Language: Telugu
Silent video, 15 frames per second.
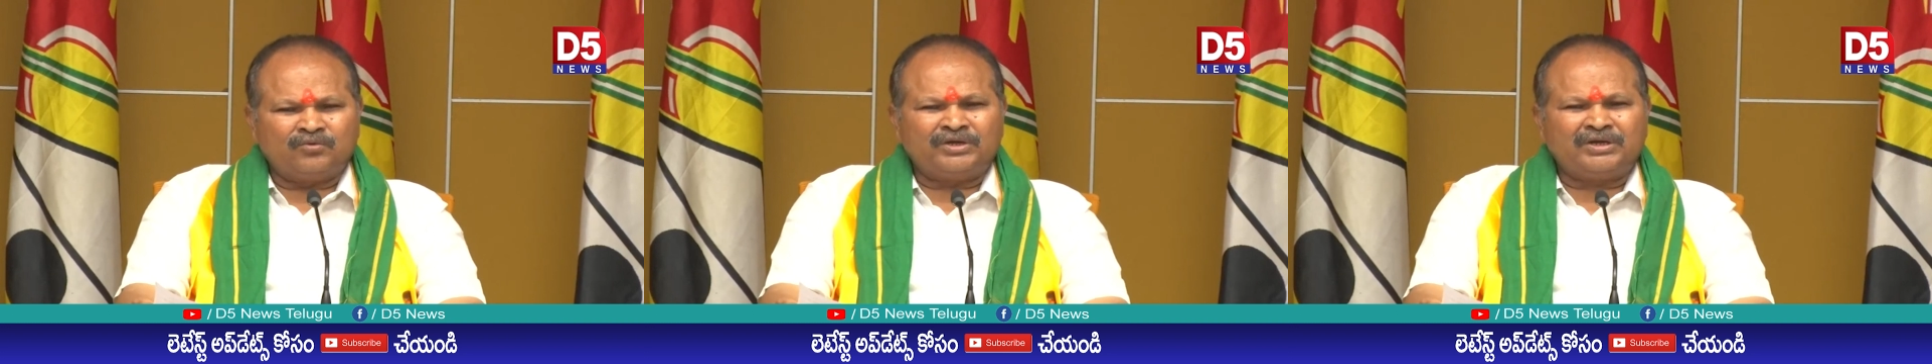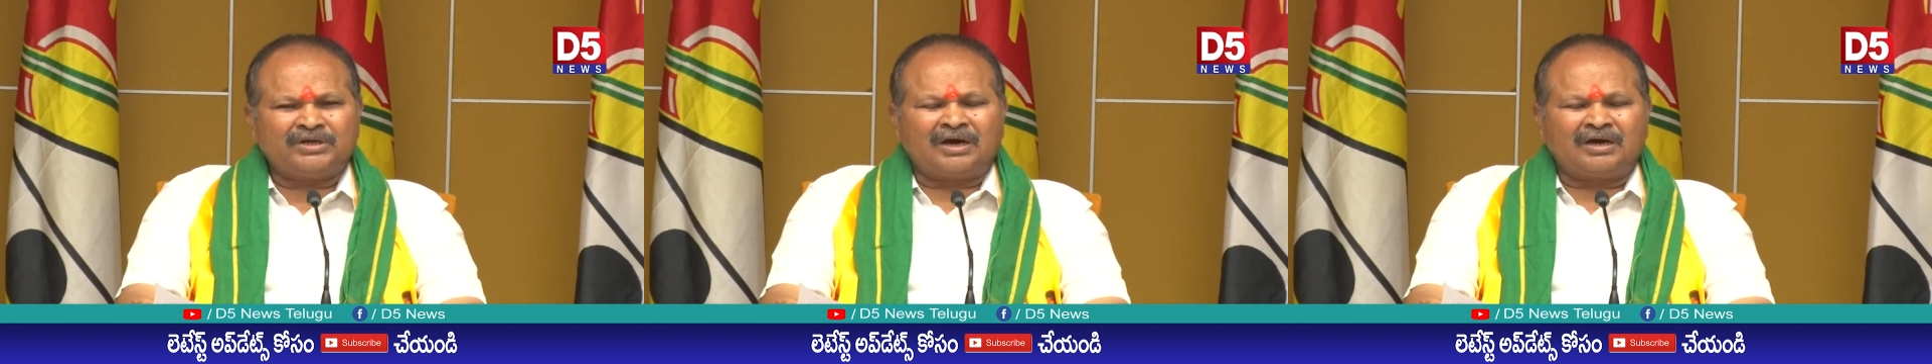
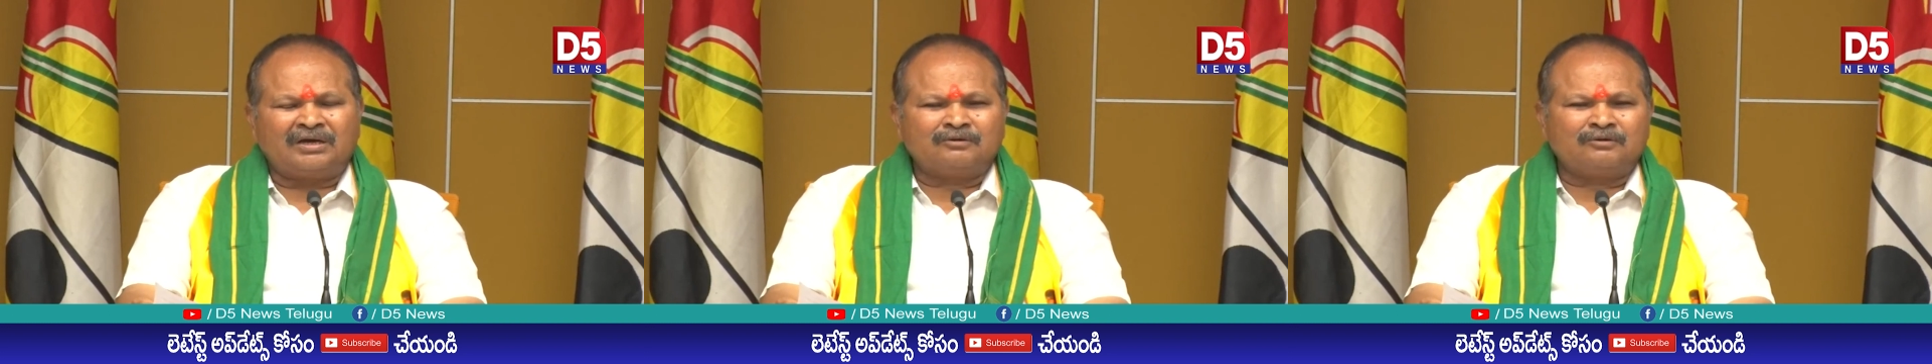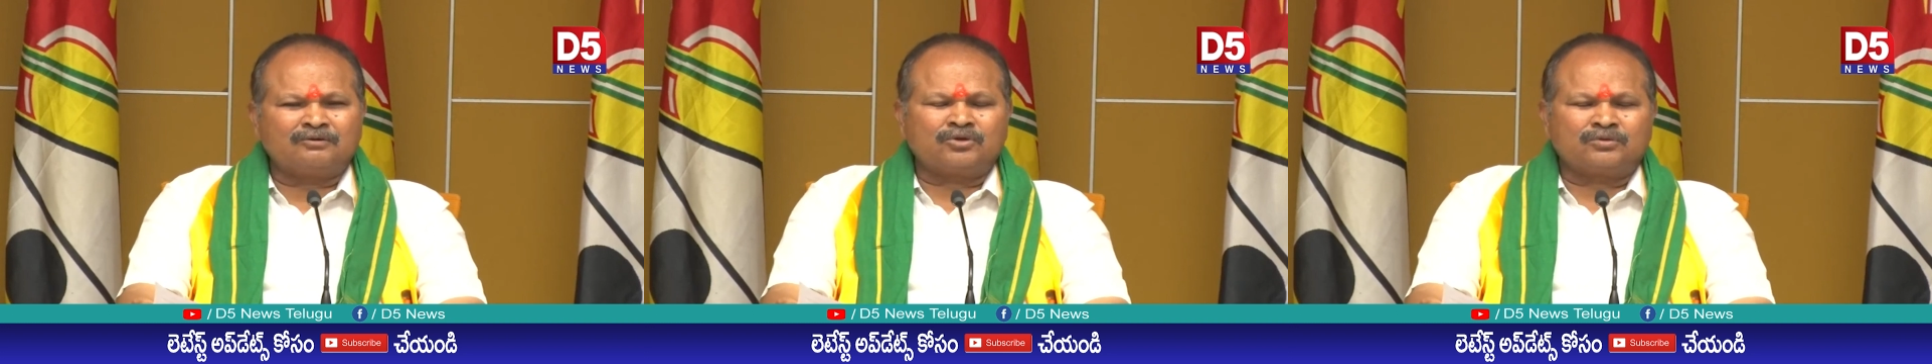నువ్వు ఈ
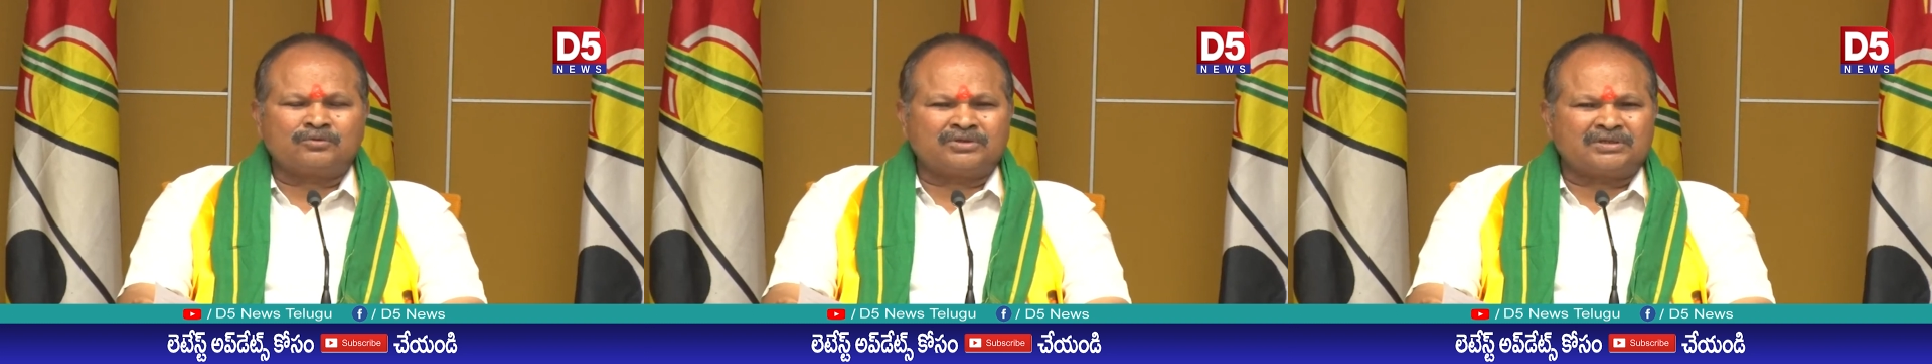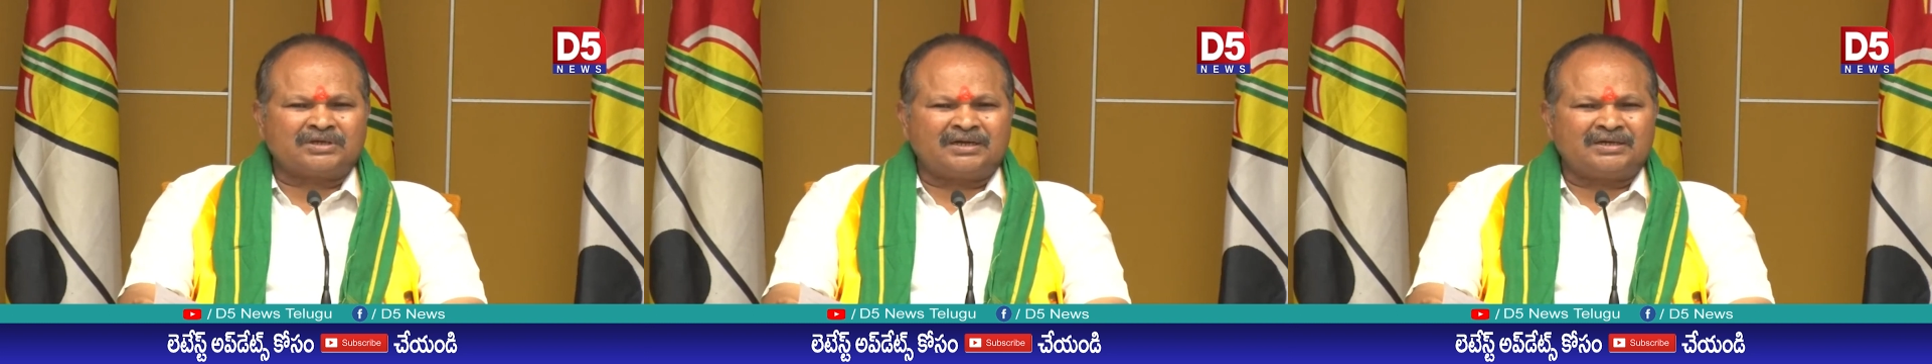నాలుగు
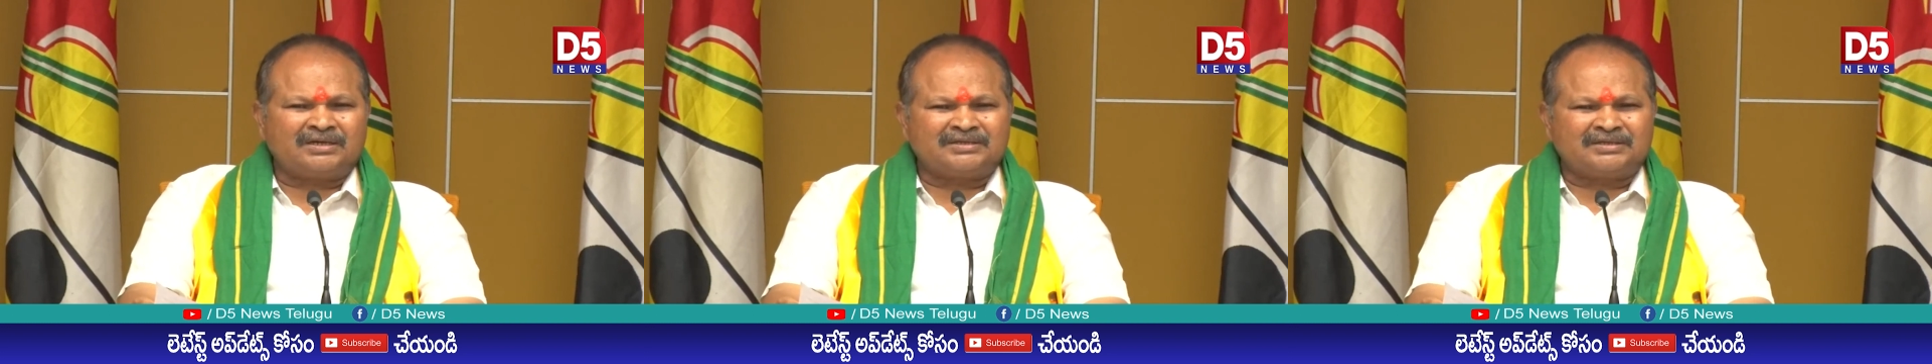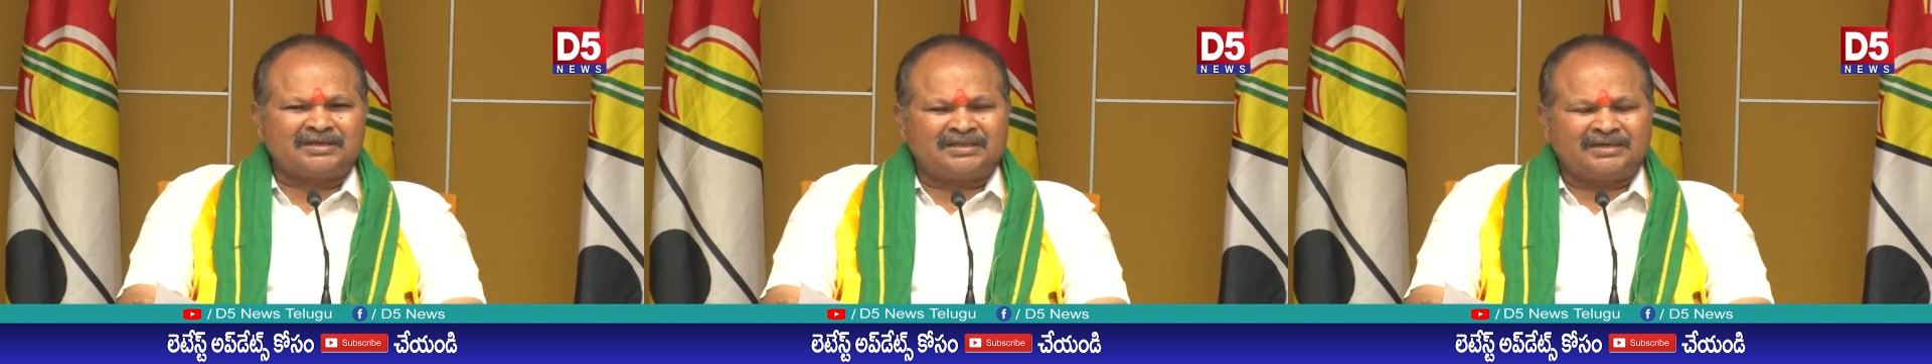సంవత్సరాల నుంచి